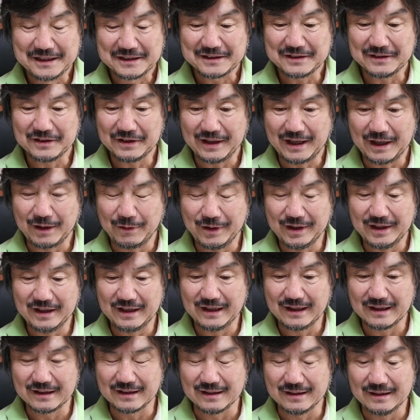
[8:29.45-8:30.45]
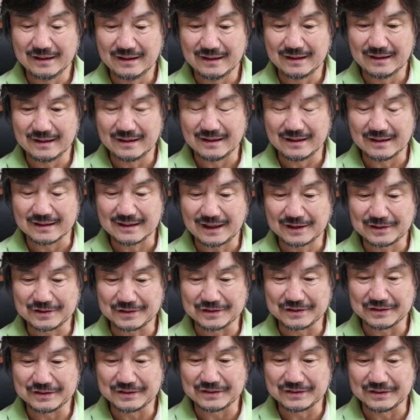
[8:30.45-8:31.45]
저도 해외여행을 어,
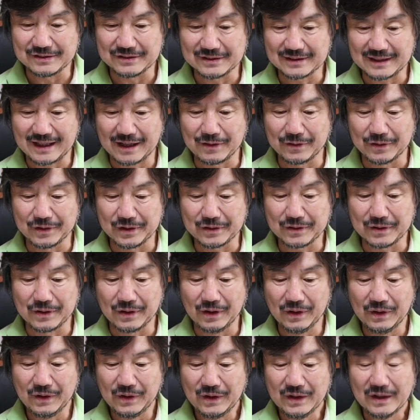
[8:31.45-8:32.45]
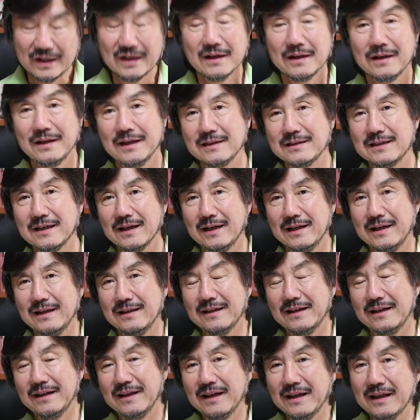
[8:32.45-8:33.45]
자주 어, 가고 있고 예, 제가
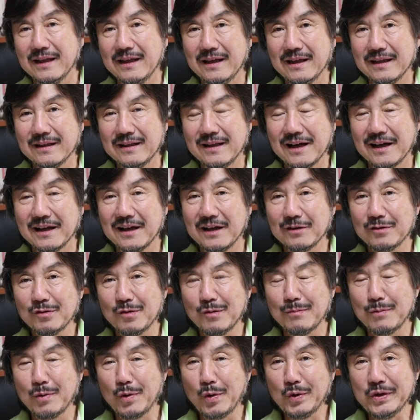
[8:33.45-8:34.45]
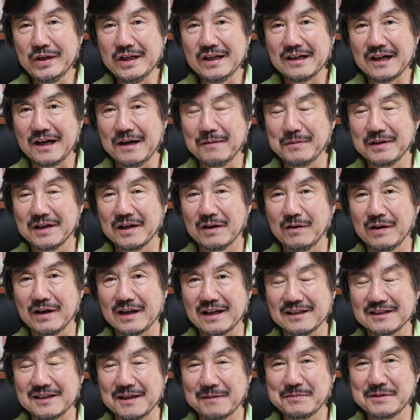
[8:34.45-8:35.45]
옛날에 예, 대한항공 모닝캄이라고
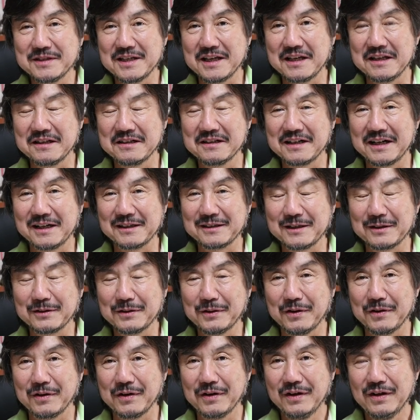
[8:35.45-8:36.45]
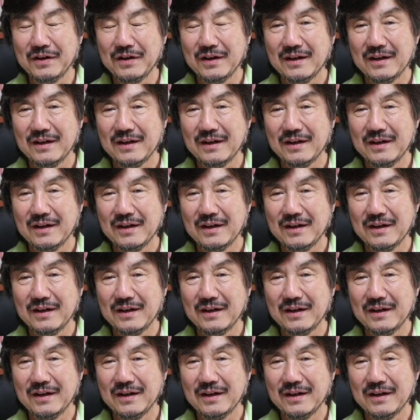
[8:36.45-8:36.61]
하는 잡지에 일을 할 때도